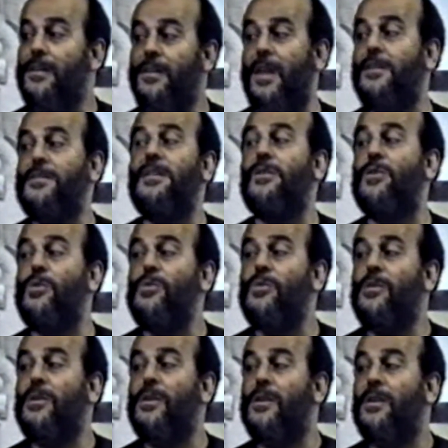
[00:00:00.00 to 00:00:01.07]
ليش زيتون
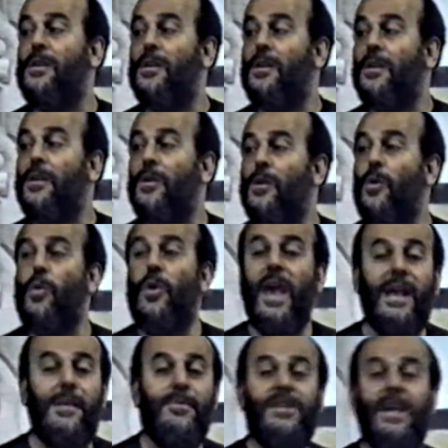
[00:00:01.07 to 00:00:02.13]

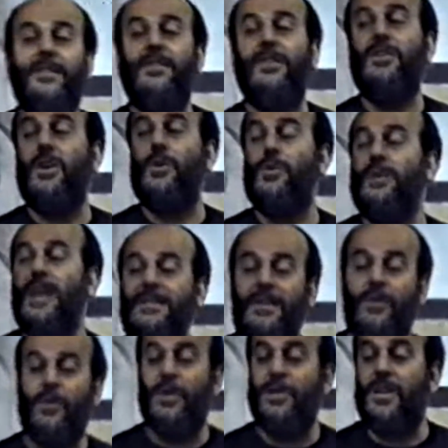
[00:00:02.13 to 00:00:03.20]
وهيك مشان يشعروا الناس
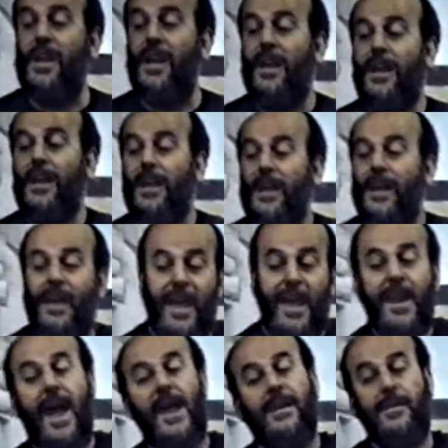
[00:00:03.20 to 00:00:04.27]
انه اشي
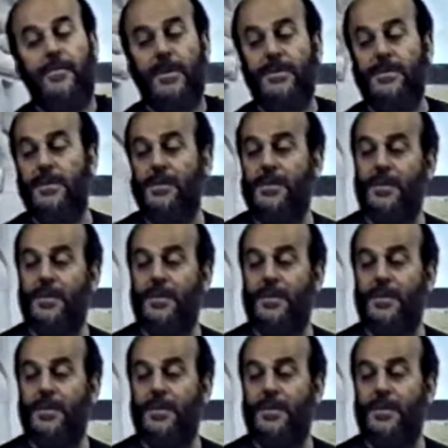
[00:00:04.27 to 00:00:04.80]
غير عن المسجد